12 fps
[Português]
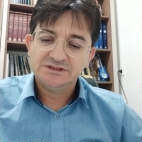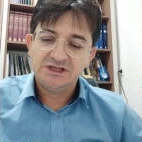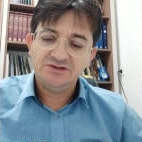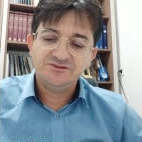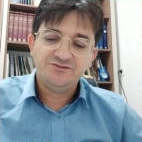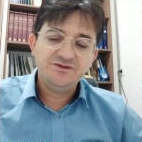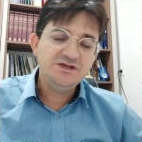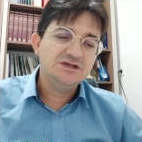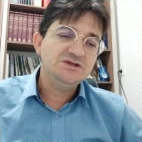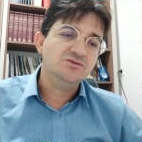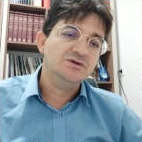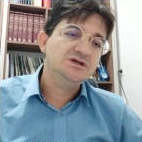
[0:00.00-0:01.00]

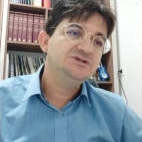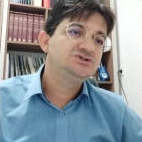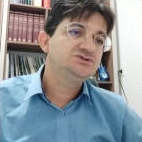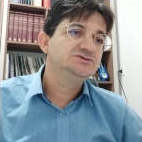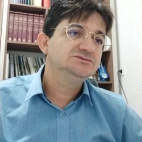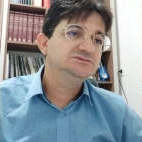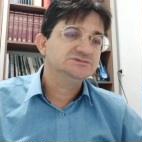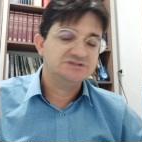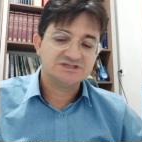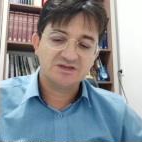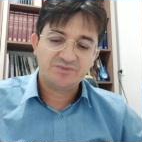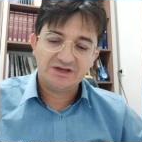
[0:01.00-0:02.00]
envia-lhe um anjo,
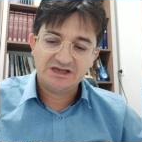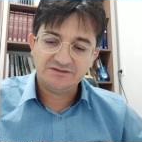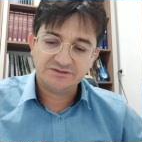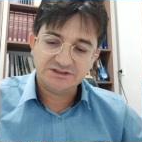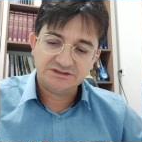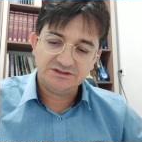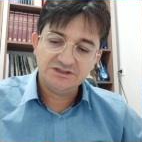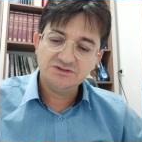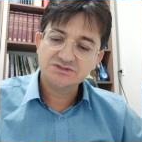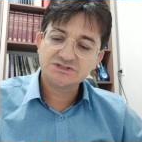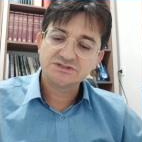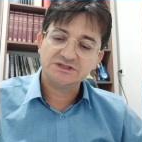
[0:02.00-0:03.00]
diz a palavra de
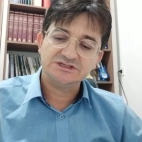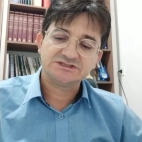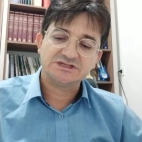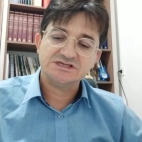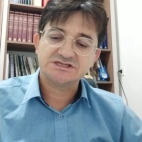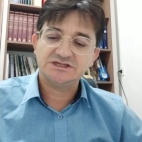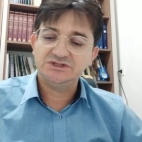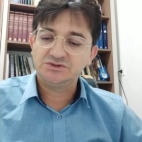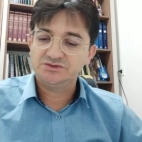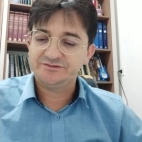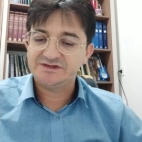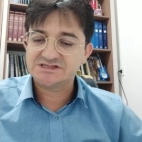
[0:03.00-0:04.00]
Deus, que está
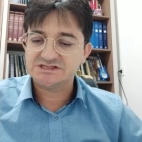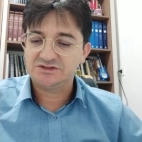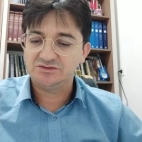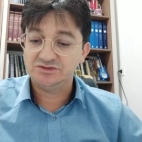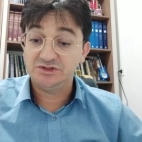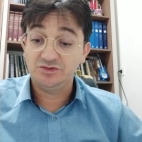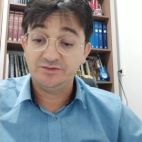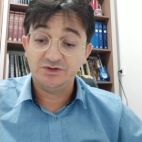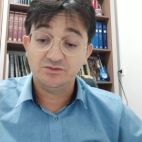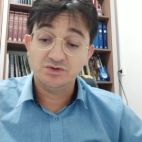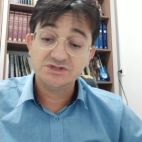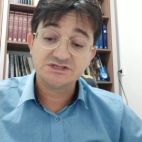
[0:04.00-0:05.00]
escrito no versículo de
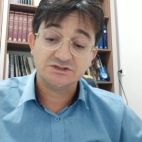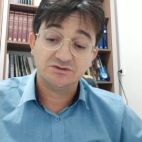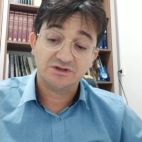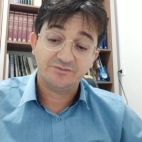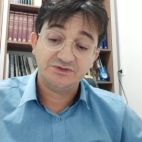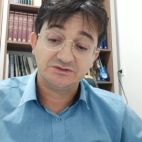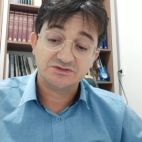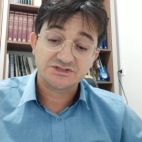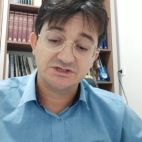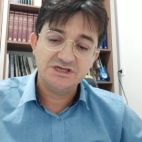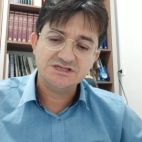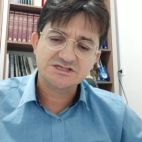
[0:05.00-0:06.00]
número 11 do capítulo
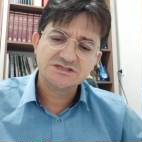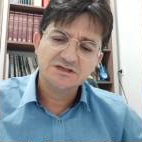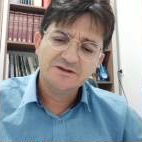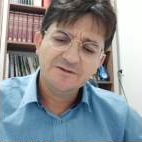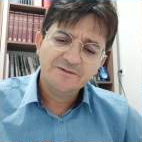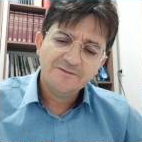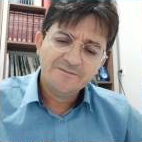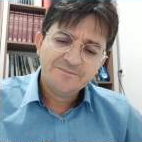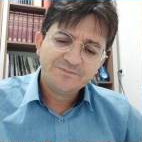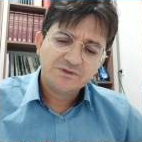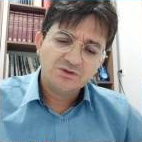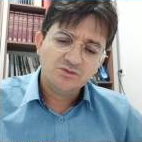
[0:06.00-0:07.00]
6.
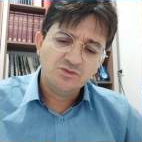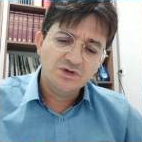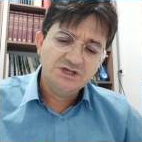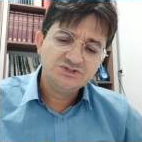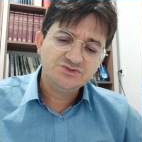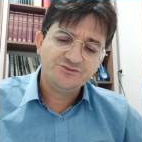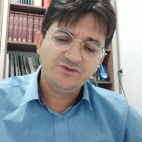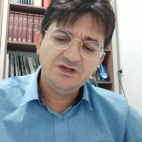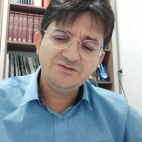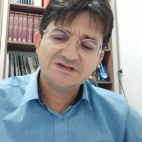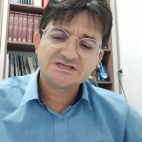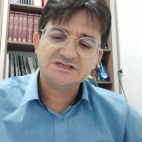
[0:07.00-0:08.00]
O anjo
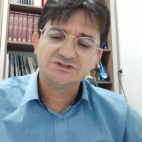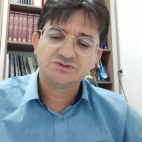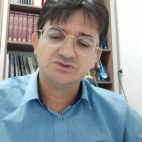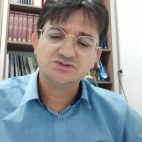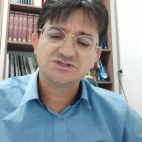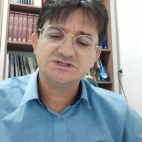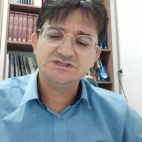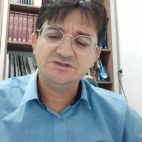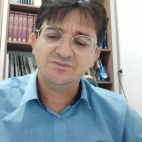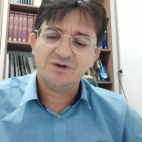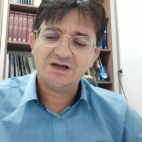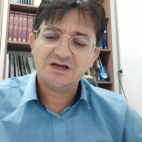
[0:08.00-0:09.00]
veio e assentou-se
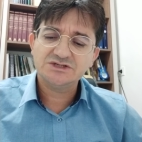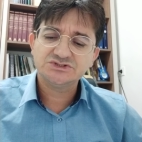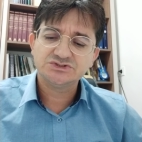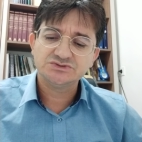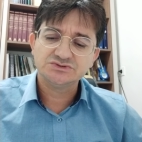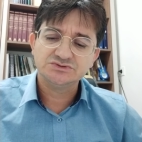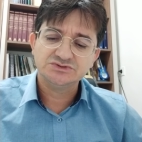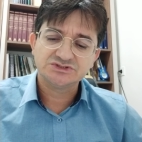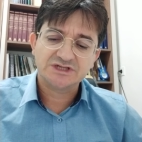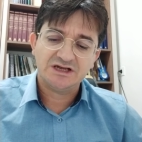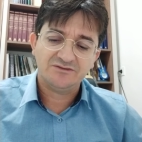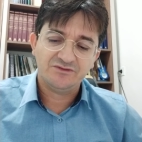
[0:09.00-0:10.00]
debaixo dos
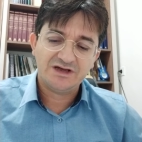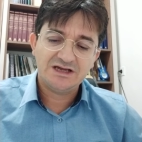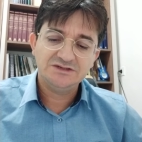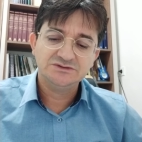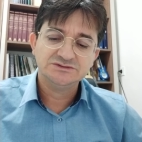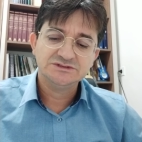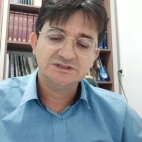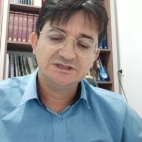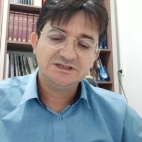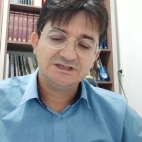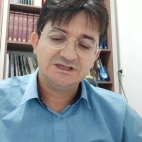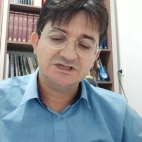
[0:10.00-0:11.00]
carvalhos
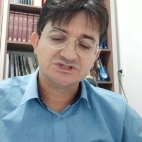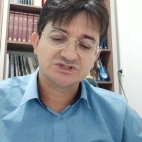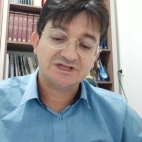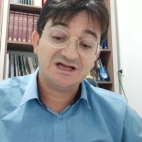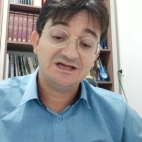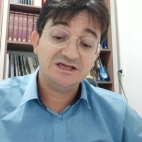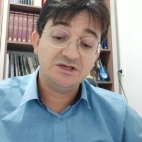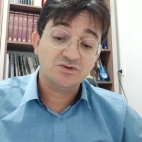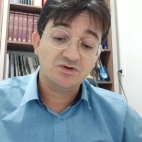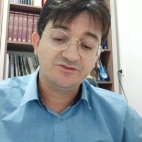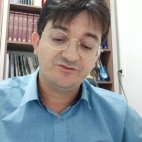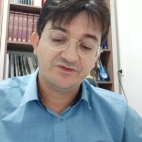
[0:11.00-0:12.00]
que está em
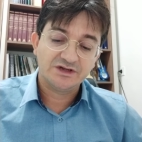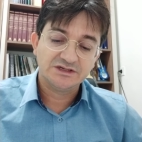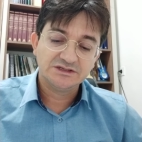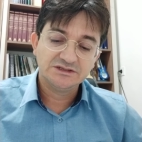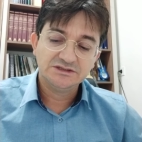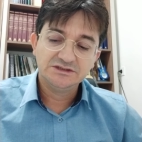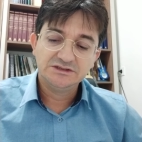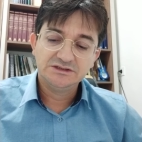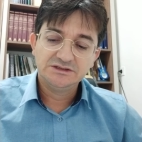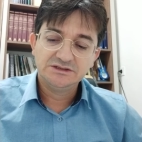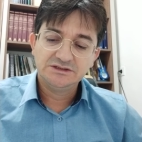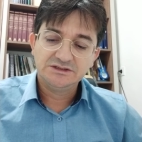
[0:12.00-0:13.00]
Ofra,
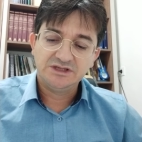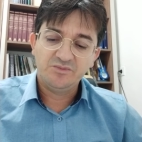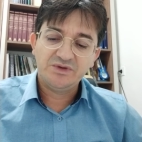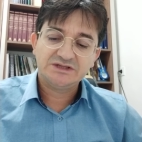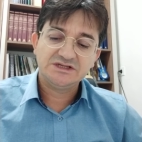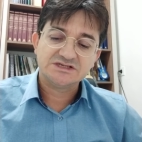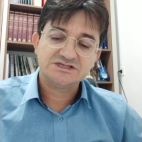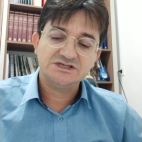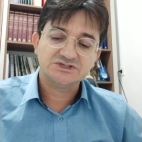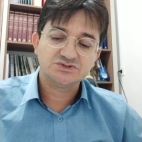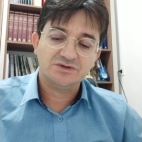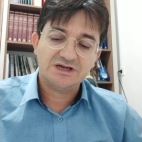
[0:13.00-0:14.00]
que
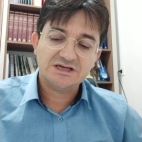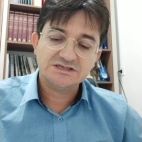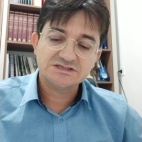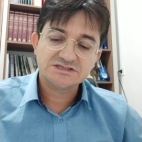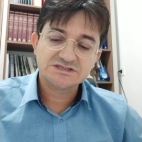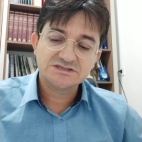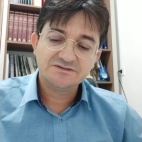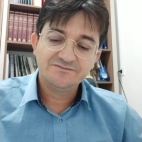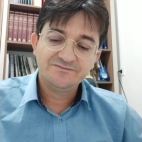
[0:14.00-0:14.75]
pertencia a Joás.